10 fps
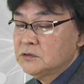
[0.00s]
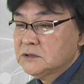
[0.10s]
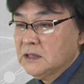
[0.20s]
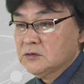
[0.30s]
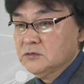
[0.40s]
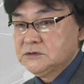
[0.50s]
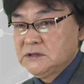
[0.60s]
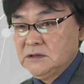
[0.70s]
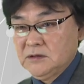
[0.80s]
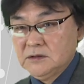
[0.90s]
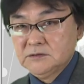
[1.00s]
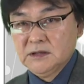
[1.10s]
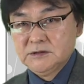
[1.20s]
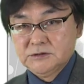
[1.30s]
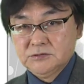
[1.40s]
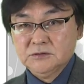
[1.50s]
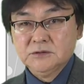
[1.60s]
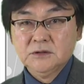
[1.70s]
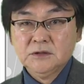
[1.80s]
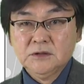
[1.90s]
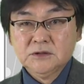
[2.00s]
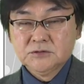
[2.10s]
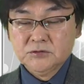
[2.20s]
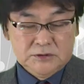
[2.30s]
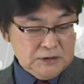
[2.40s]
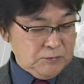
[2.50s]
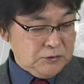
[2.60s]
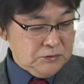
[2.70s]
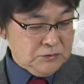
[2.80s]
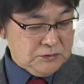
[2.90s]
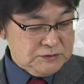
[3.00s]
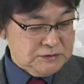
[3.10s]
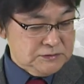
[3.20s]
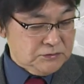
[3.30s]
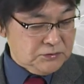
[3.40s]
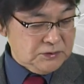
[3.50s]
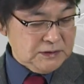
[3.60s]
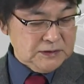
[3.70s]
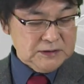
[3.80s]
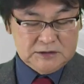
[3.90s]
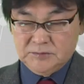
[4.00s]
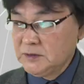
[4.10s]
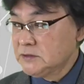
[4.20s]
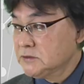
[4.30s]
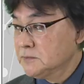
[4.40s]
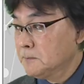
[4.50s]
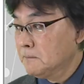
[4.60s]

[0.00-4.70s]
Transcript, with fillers: る可能性のある現象そういったものを知ることができます。